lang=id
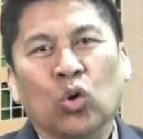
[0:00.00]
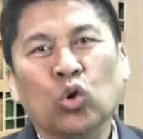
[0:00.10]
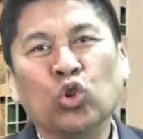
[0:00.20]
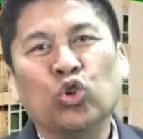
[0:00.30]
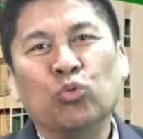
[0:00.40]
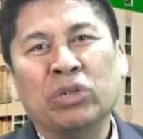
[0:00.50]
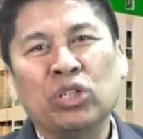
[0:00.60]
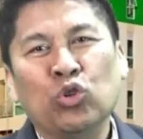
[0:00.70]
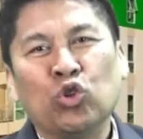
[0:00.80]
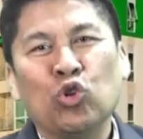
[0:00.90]
Untuk
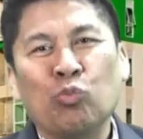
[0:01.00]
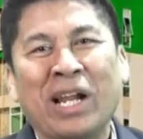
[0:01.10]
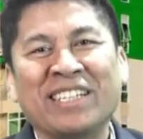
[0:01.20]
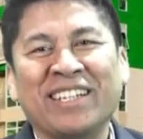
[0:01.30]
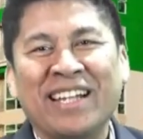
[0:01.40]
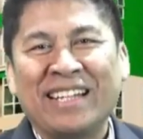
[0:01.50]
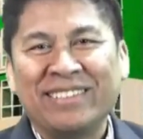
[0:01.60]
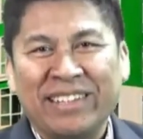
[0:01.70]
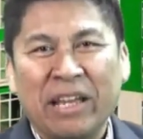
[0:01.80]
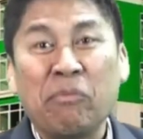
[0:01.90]
mendukung
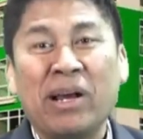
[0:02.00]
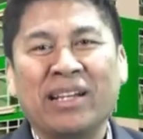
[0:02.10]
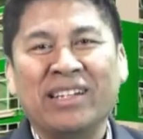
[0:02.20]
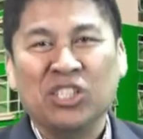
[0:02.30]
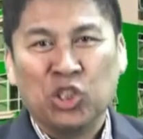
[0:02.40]
pelaksanaan tema dan